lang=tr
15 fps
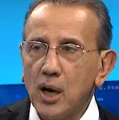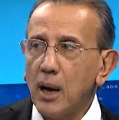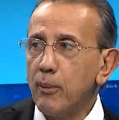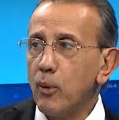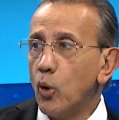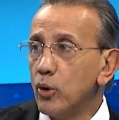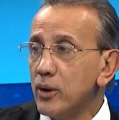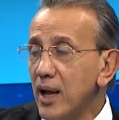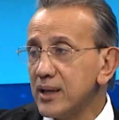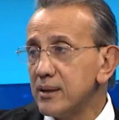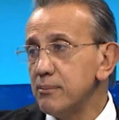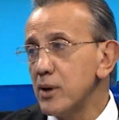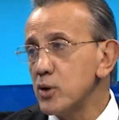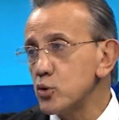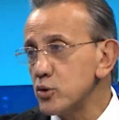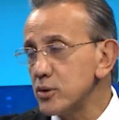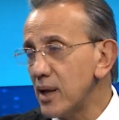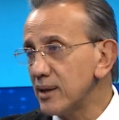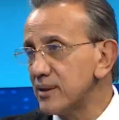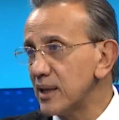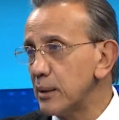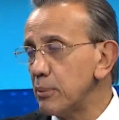Ama 16.500'ün
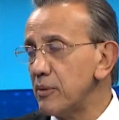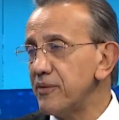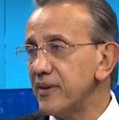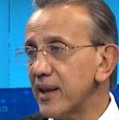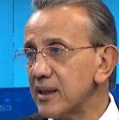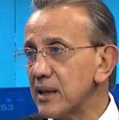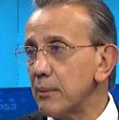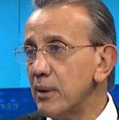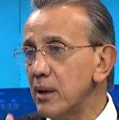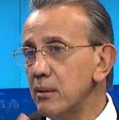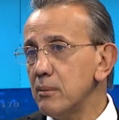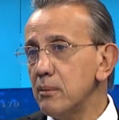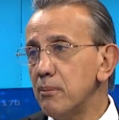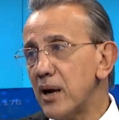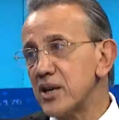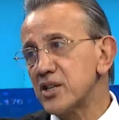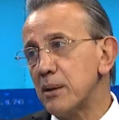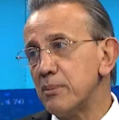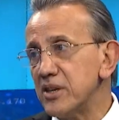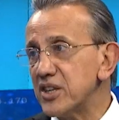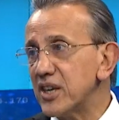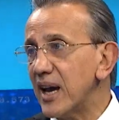altındaki bir fiyatlama başka
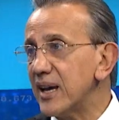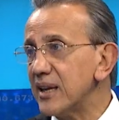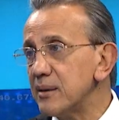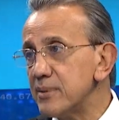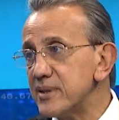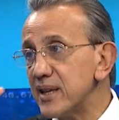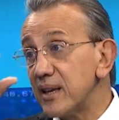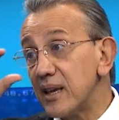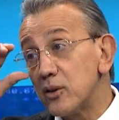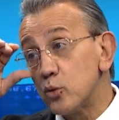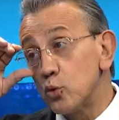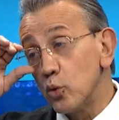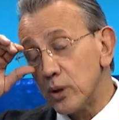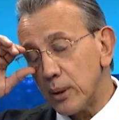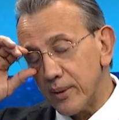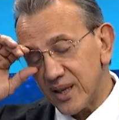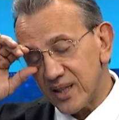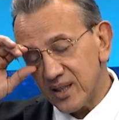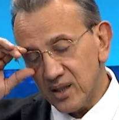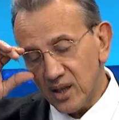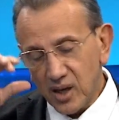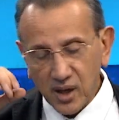bir hikayeyi bize getiriyor
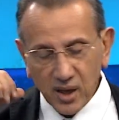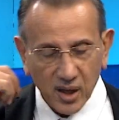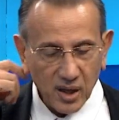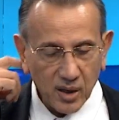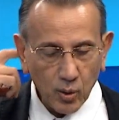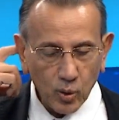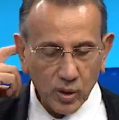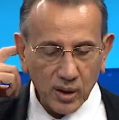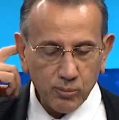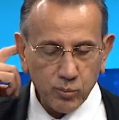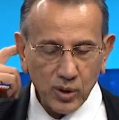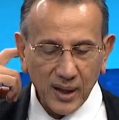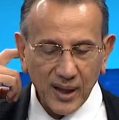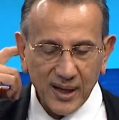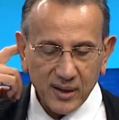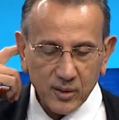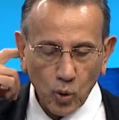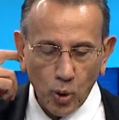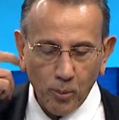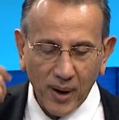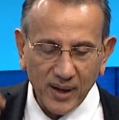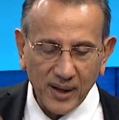demektir. E, ee, or buralar
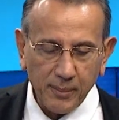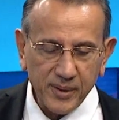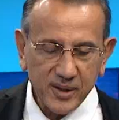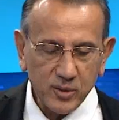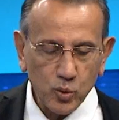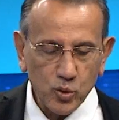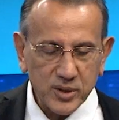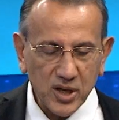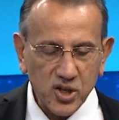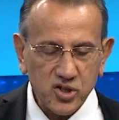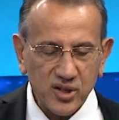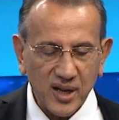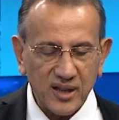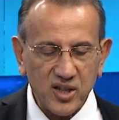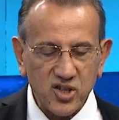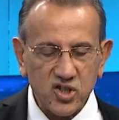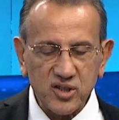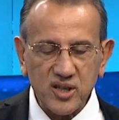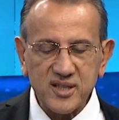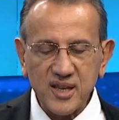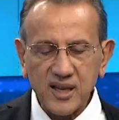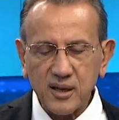normalde bir yükseliş trendi
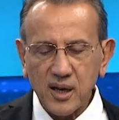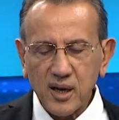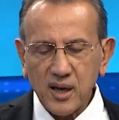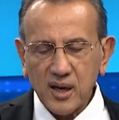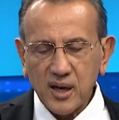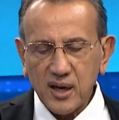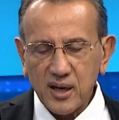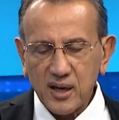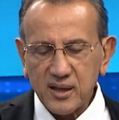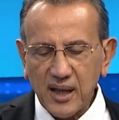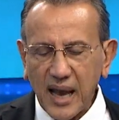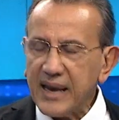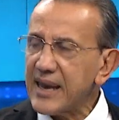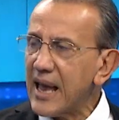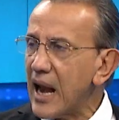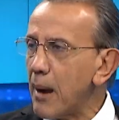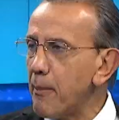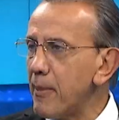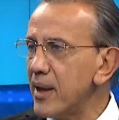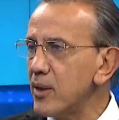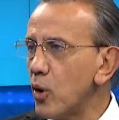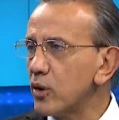içindeysek e,
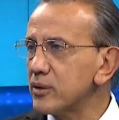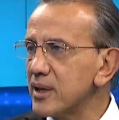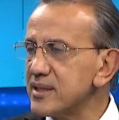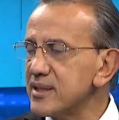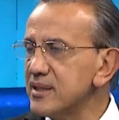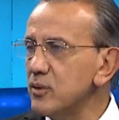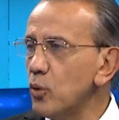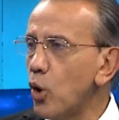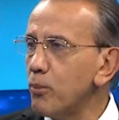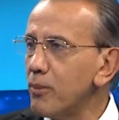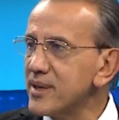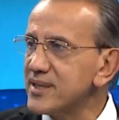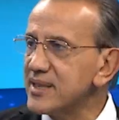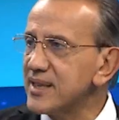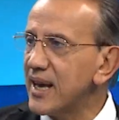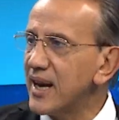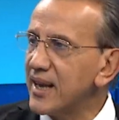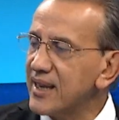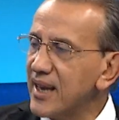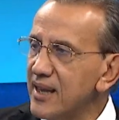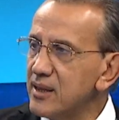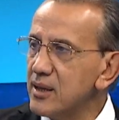dengelenme noktasının olması
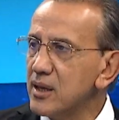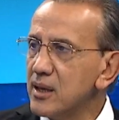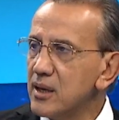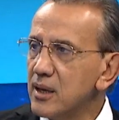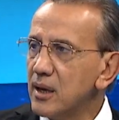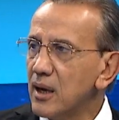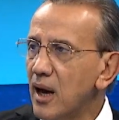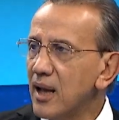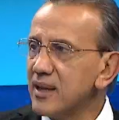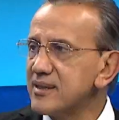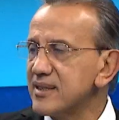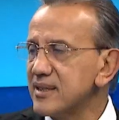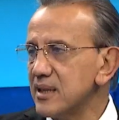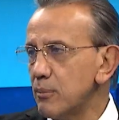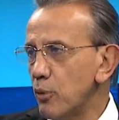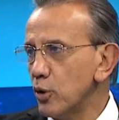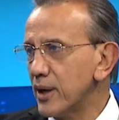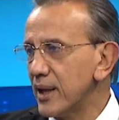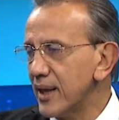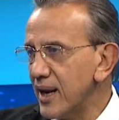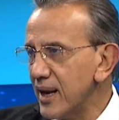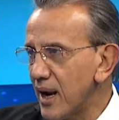gereken alt sınır
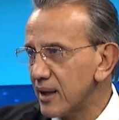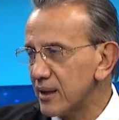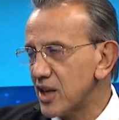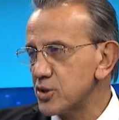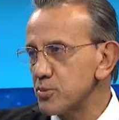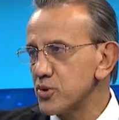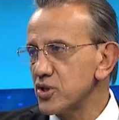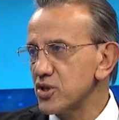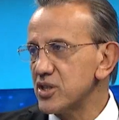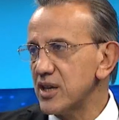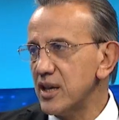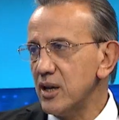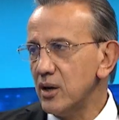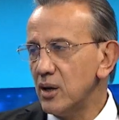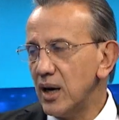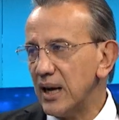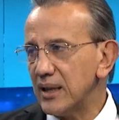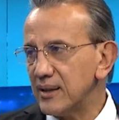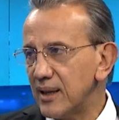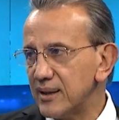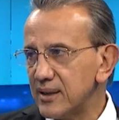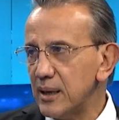bölgelere yaklaşmışız diye
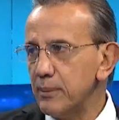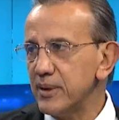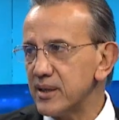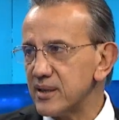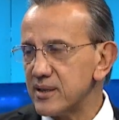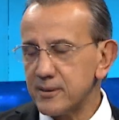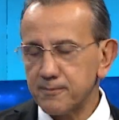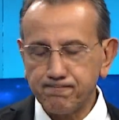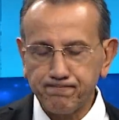adlandırabiliriz.